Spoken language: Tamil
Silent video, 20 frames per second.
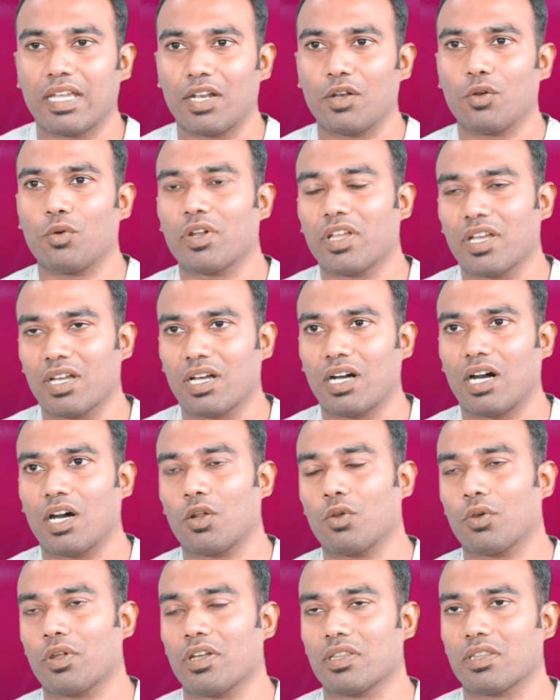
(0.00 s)
என்னுடைய
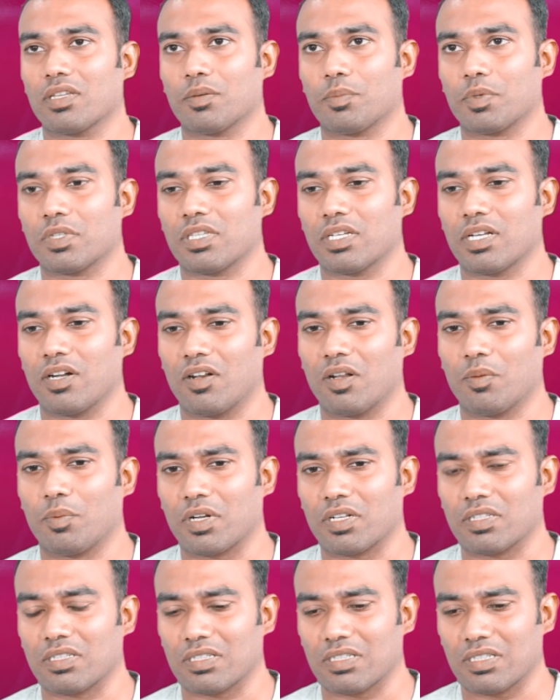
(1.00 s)
ஆரோக்கியத்தை பற்றி
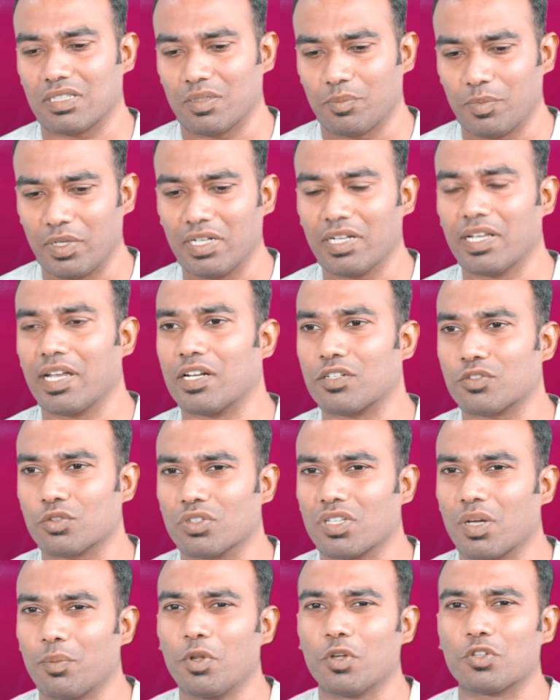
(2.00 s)
கவலைப்படுறதுக்கு பில்கேட்ஸோ
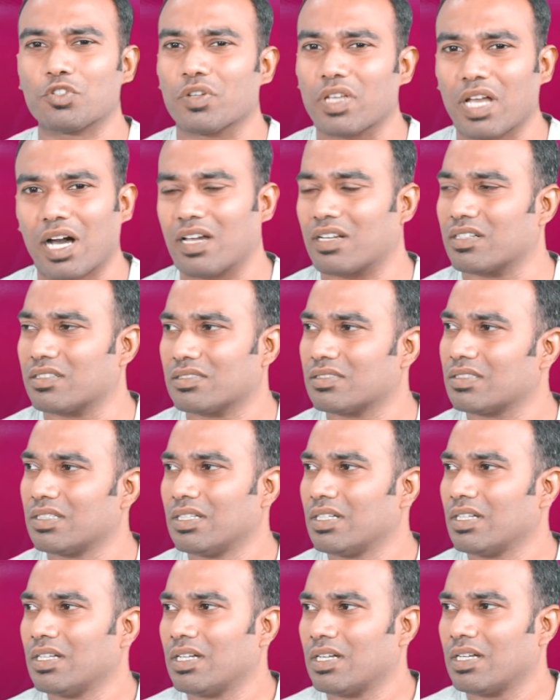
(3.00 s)
டபிள்யூஹெச்ஓ யார்
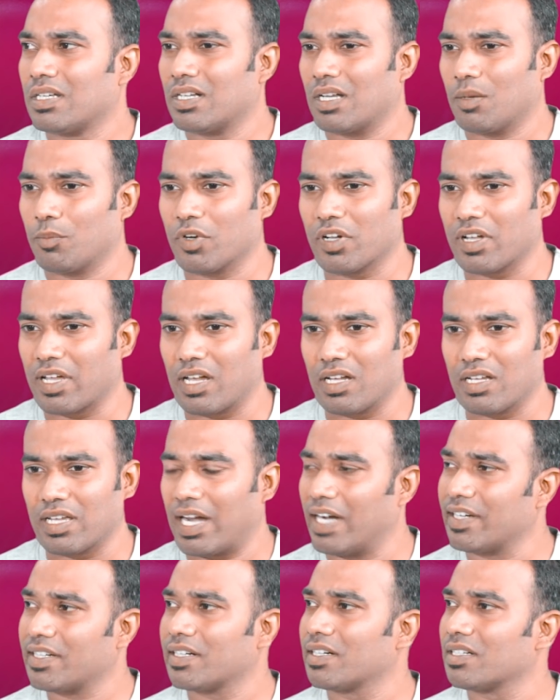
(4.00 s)
நம்ம
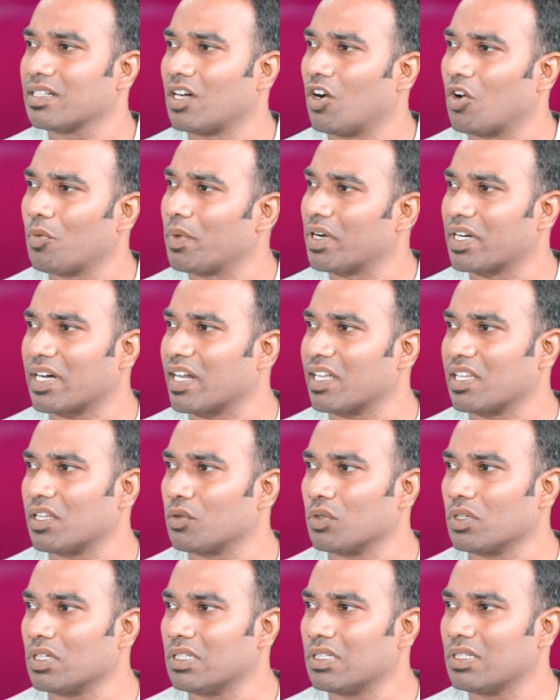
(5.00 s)
எலெக்டட் கவர்மெண்ட் கிடையாது
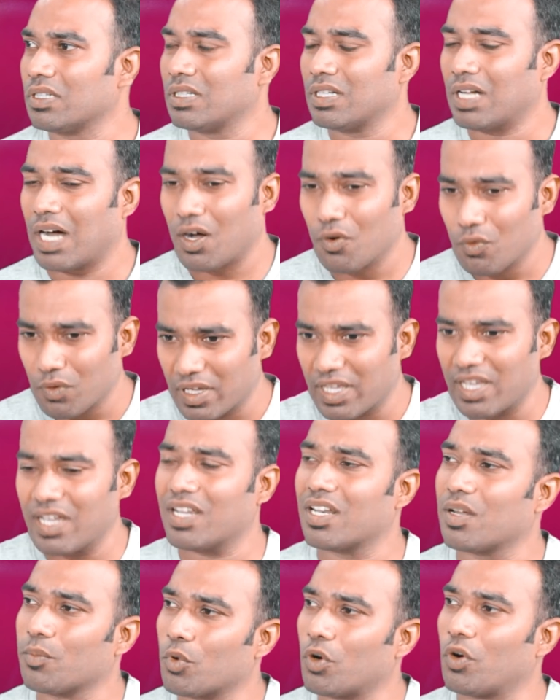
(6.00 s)
அவங்க அவங்க
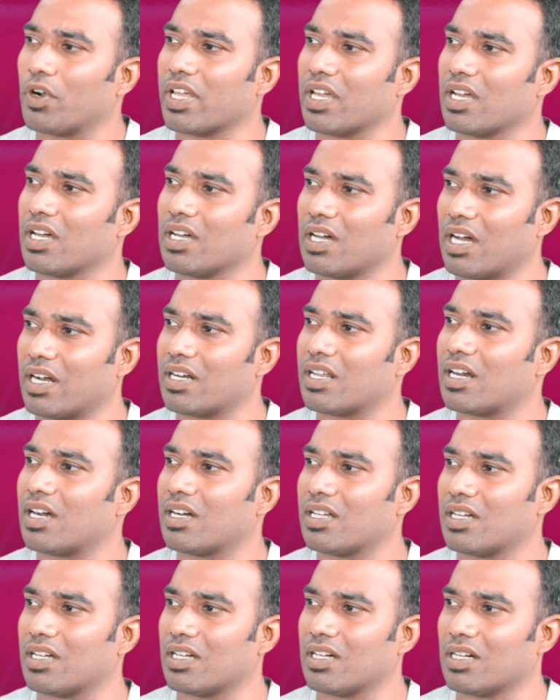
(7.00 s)
ஏன் நம்மளுடைய
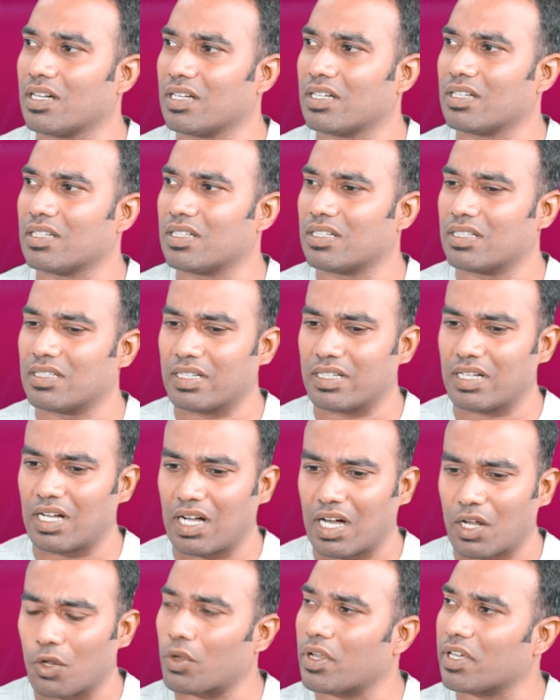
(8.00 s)
அன்றாட
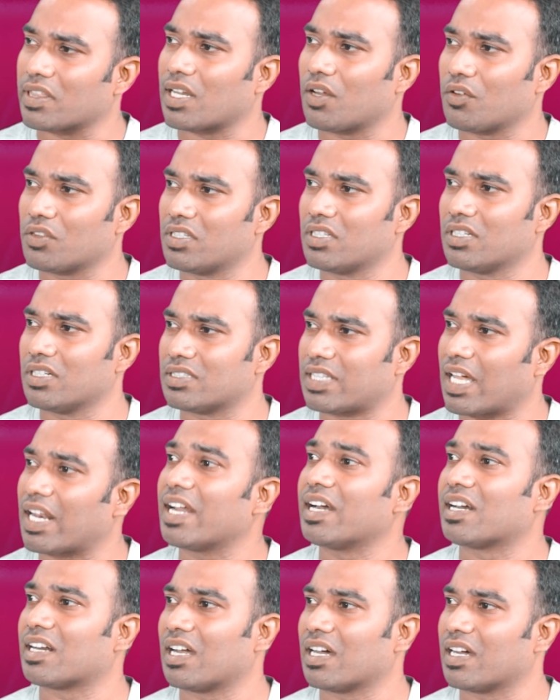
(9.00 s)
ஆரோக்கியத்தில் வந்து
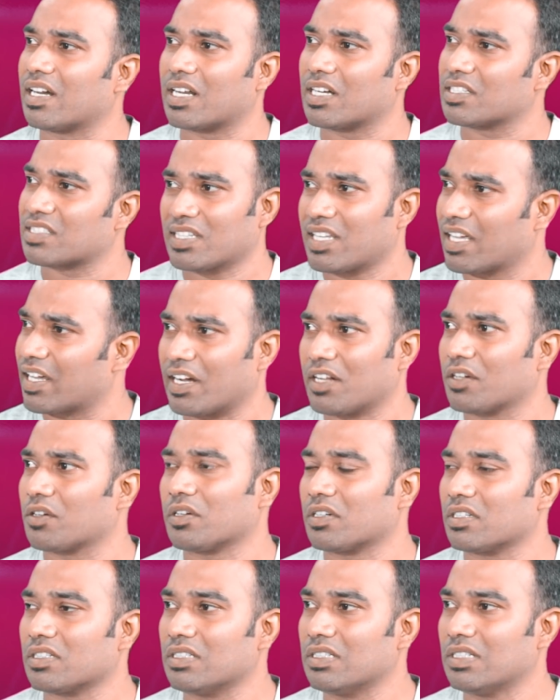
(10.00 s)
தலையிடுறாங்கன்ற சந்தேகம்
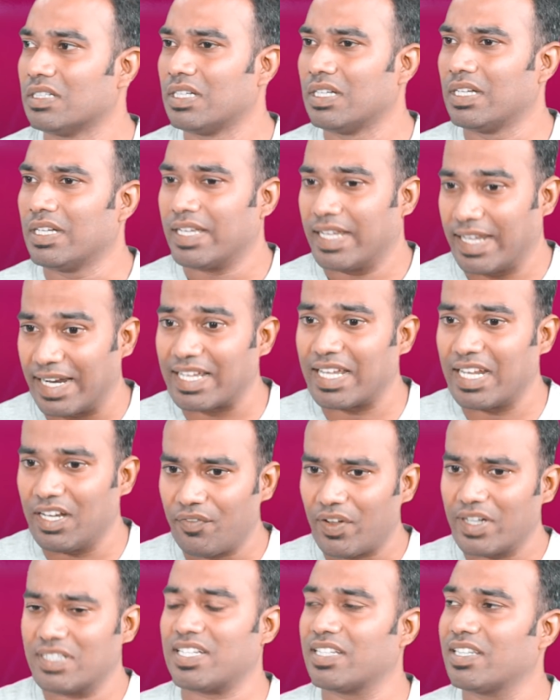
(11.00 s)
எனக்கும் இருக்குது எனக்கு
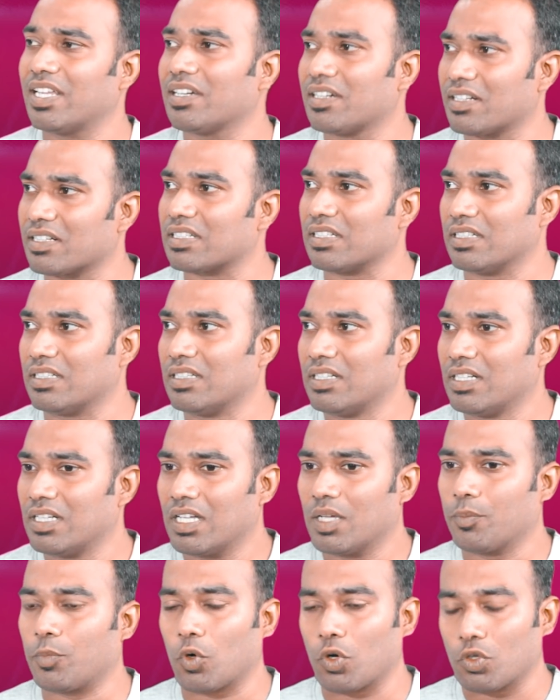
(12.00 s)
இன்ஃபேக்ட் சந்தேகம் இருக்குது
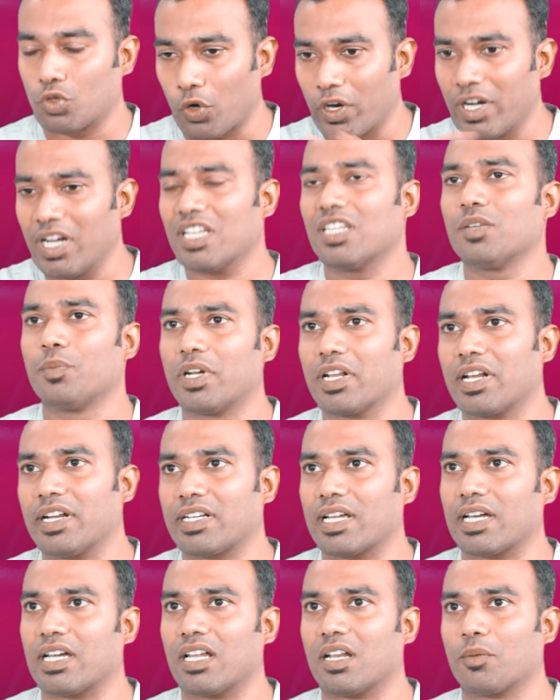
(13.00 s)
இப்போ ஒரு தொழிலதிபர்
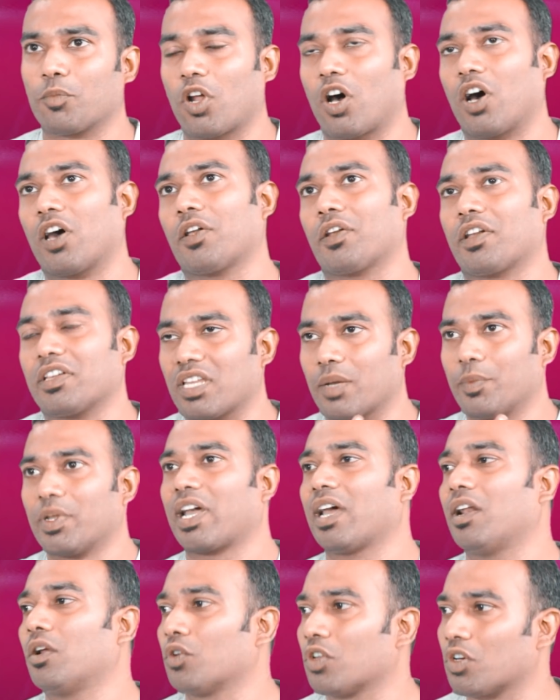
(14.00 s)
கிட்ட நம்ம ஆரோக்கியத்தை எப்படி
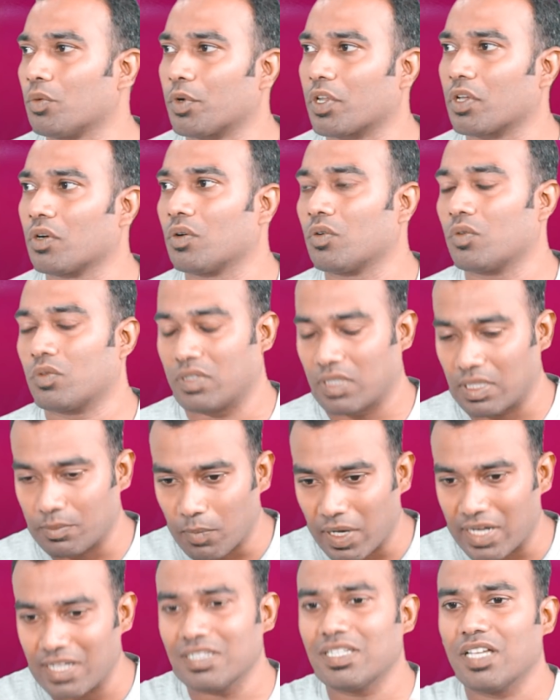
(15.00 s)
கையில் கொடுக்க முடியும்
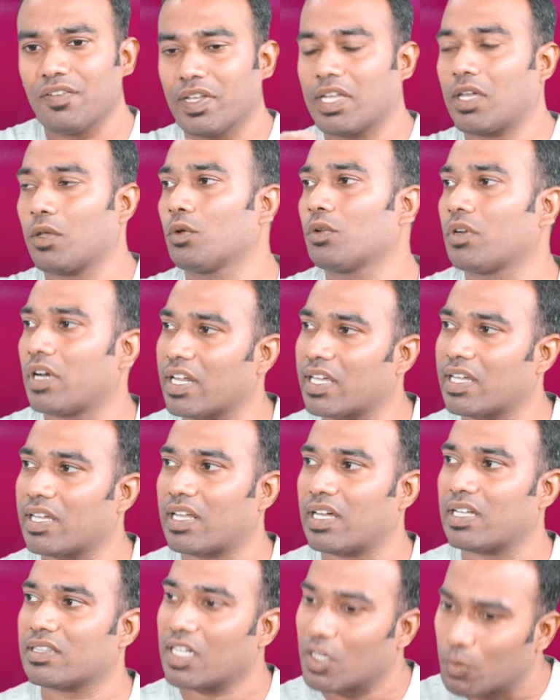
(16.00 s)
மருந்தை விற்கணும்னு நினைக்கிற
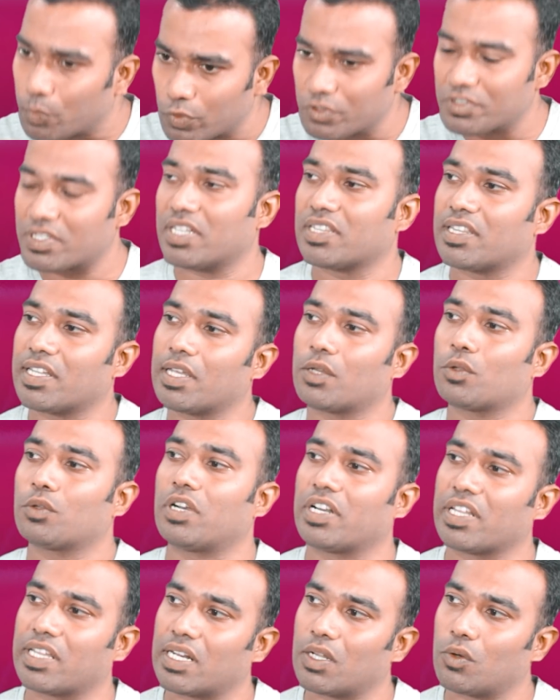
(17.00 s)
தடுப்பூசியை
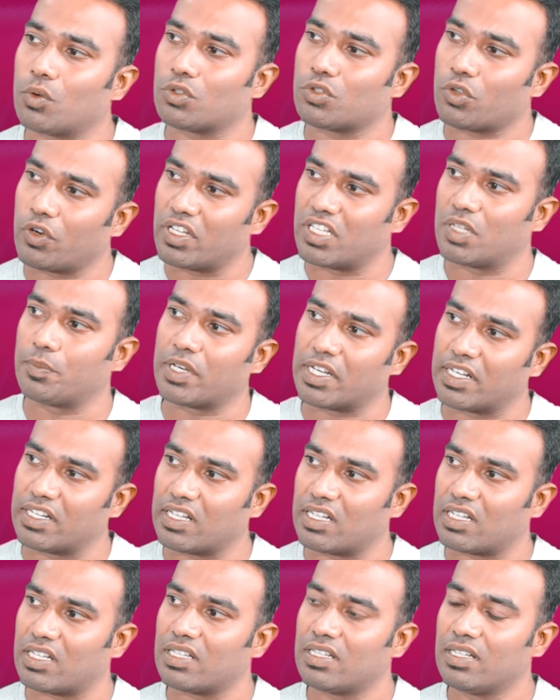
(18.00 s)
திணிக்கணும்னு நினைக்கிற ஒரு தொழிலதிபர்
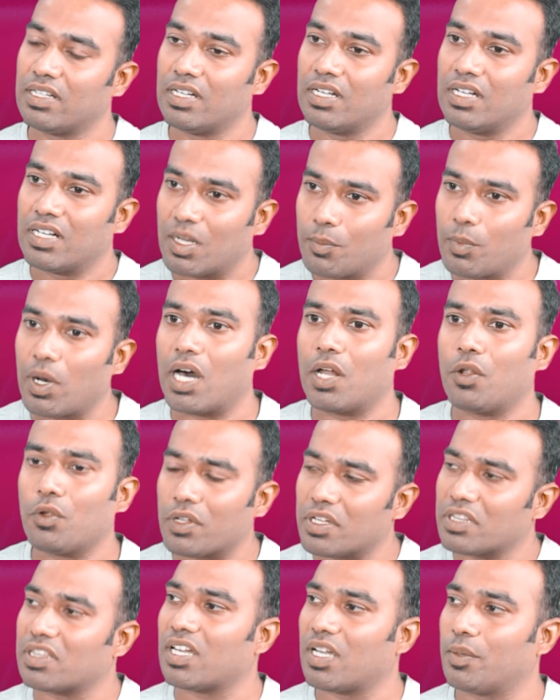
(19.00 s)
கிட்ட நம்ம
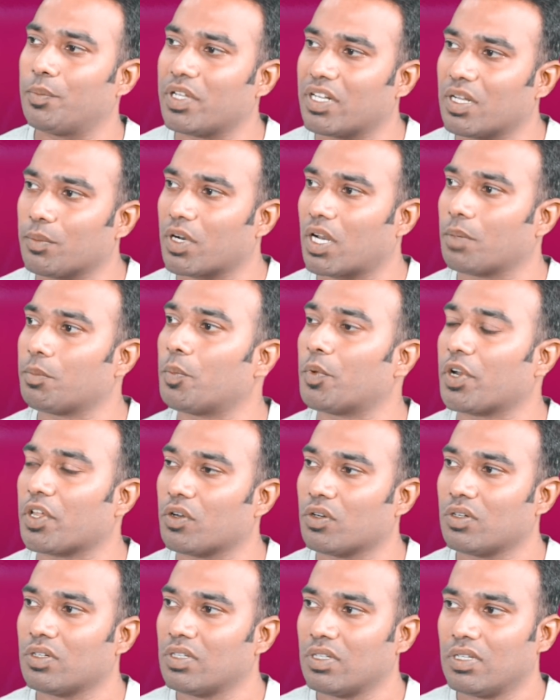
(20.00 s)
ஆரோக்கியத்தை எப்படி நம்ம நம்ப
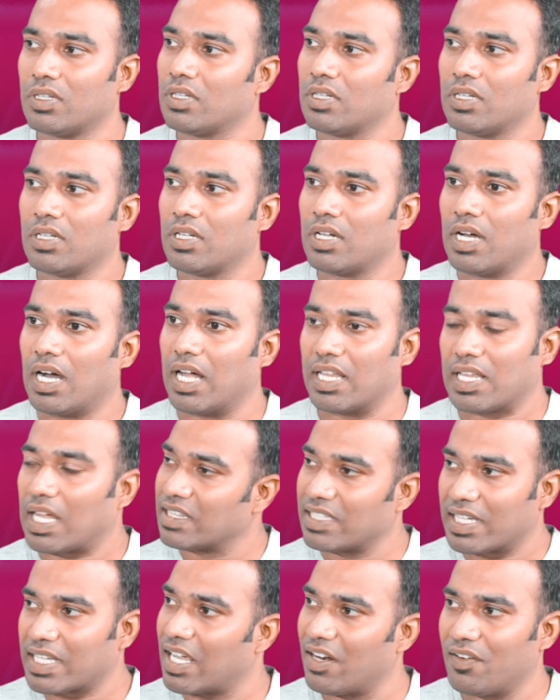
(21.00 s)
முடியும்
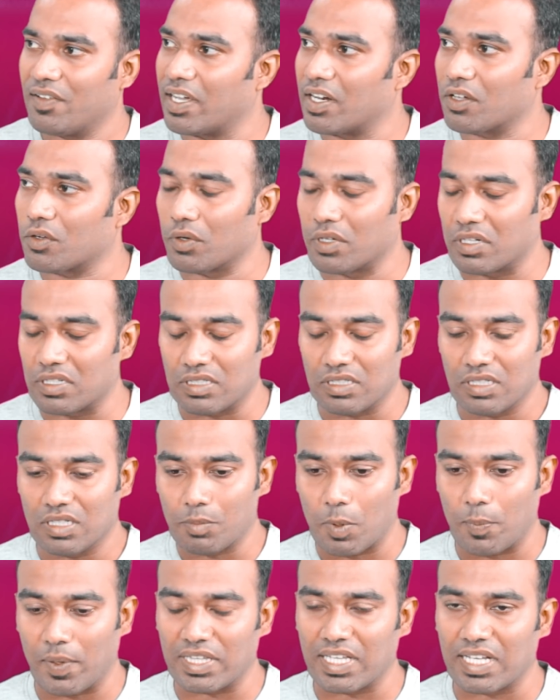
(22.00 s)
அந்த கேள்வி எனக்கும் இருக்குது
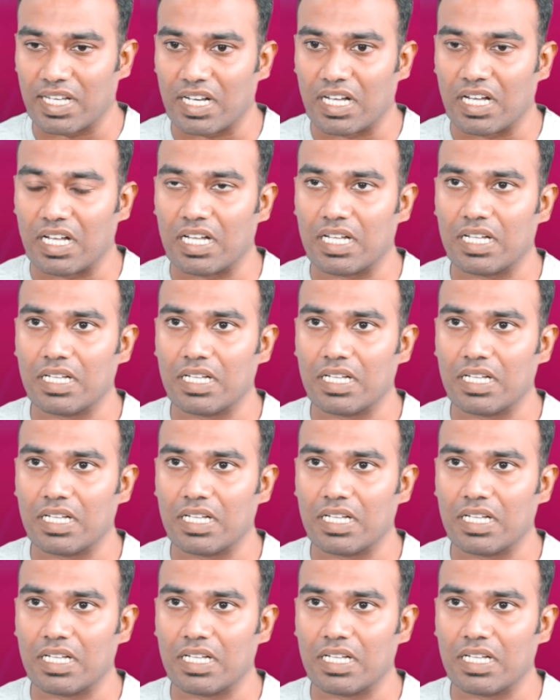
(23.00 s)
இப்போ பார்த்தீங்கன்னா